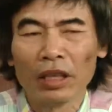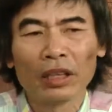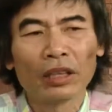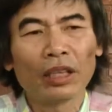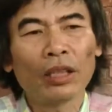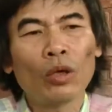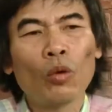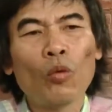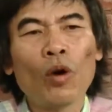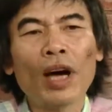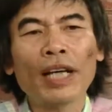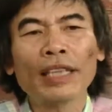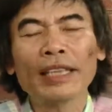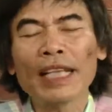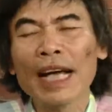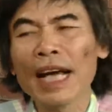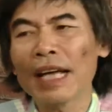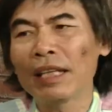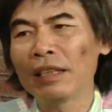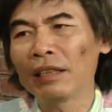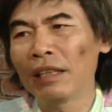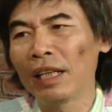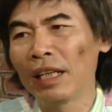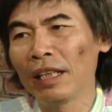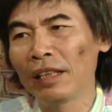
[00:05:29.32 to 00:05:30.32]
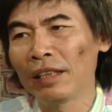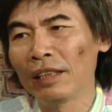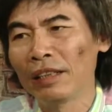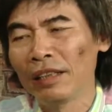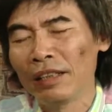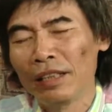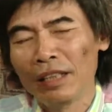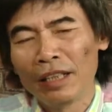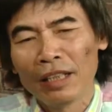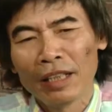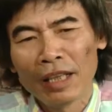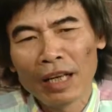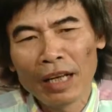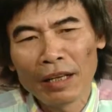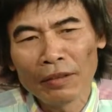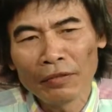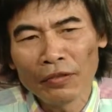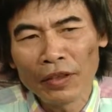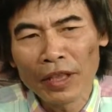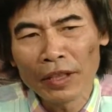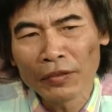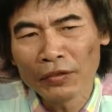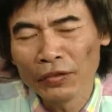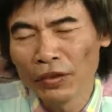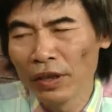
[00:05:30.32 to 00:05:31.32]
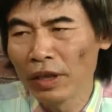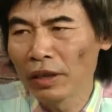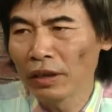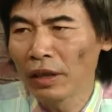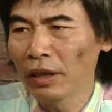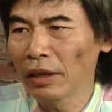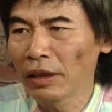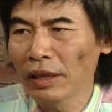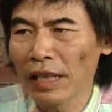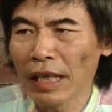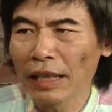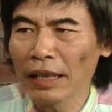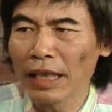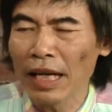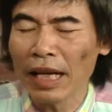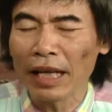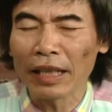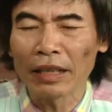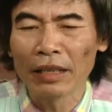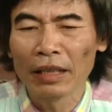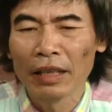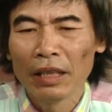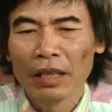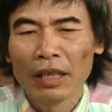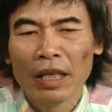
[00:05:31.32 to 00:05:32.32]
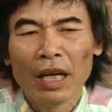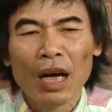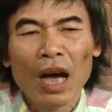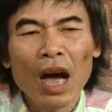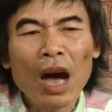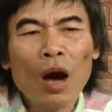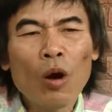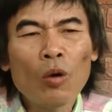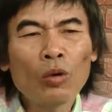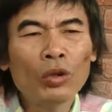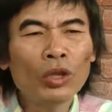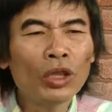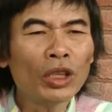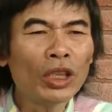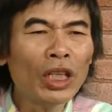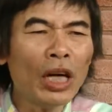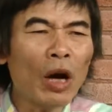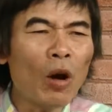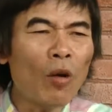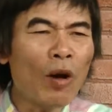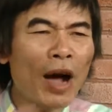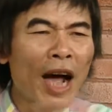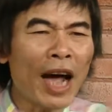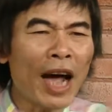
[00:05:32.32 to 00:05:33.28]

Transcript: thế ngoài ra nữa là về phương thức sa thải hầu như không